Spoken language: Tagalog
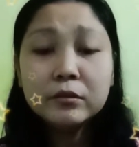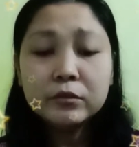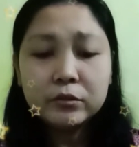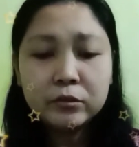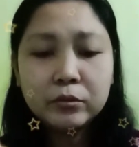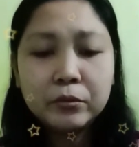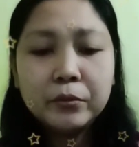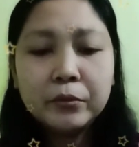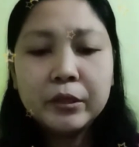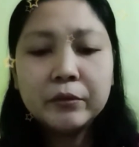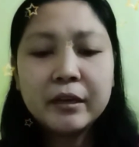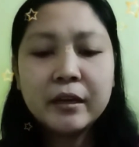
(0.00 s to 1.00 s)

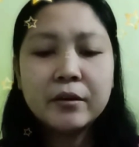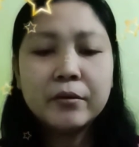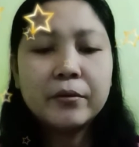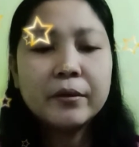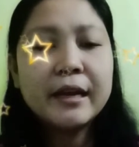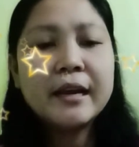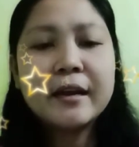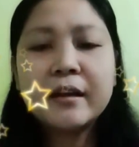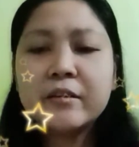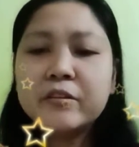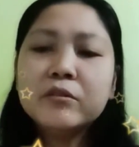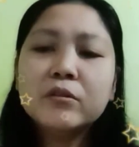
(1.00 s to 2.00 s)
So ito na nga no,
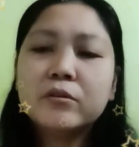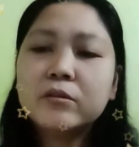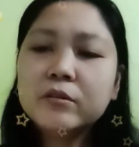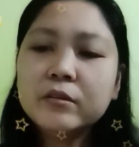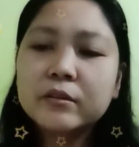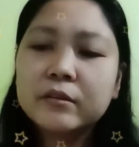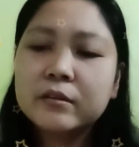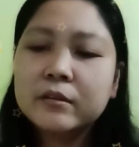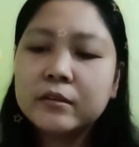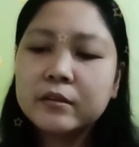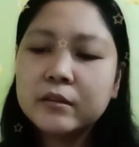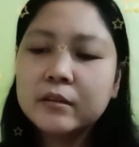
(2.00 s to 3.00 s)
kailangan niyo to.
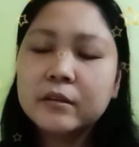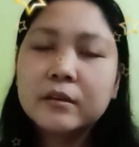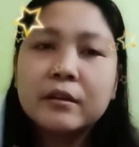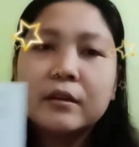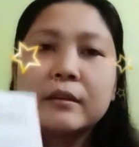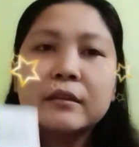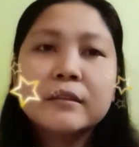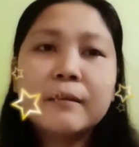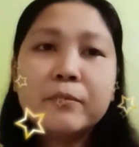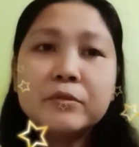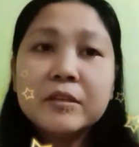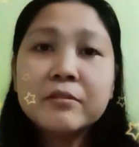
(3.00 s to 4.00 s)

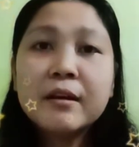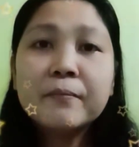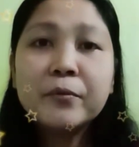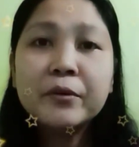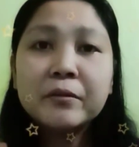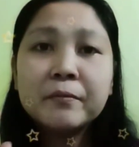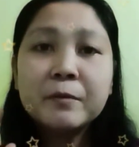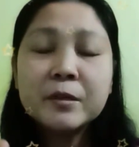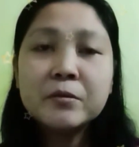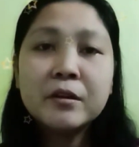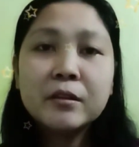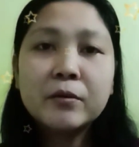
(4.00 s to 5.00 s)
Tapusin niyo lang po itong
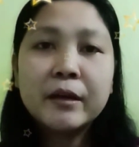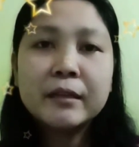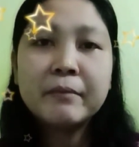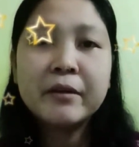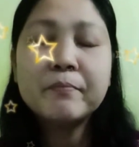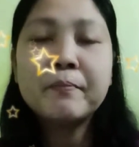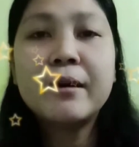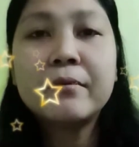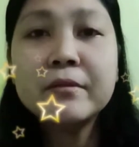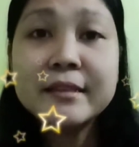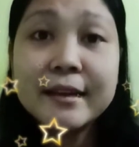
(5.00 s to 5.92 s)
video na to at meron pa akong